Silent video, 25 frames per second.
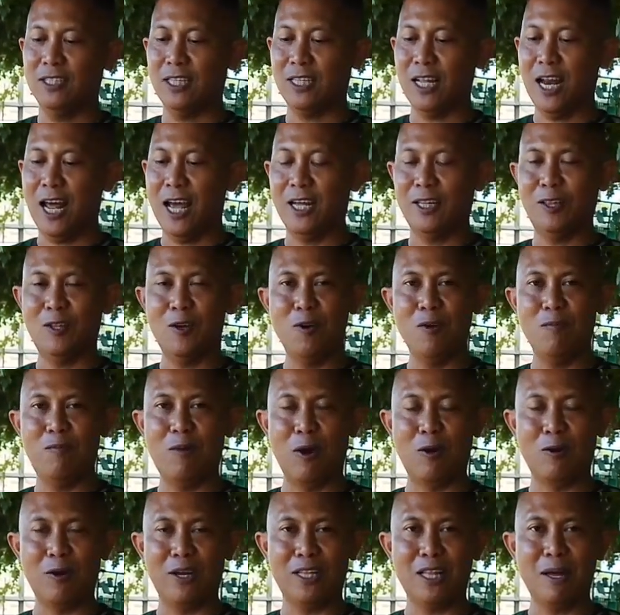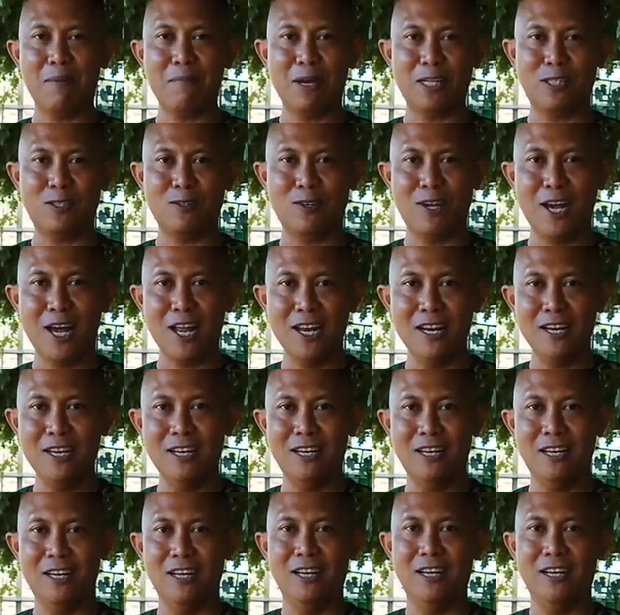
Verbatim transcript: Setelah itu baru kita masukkan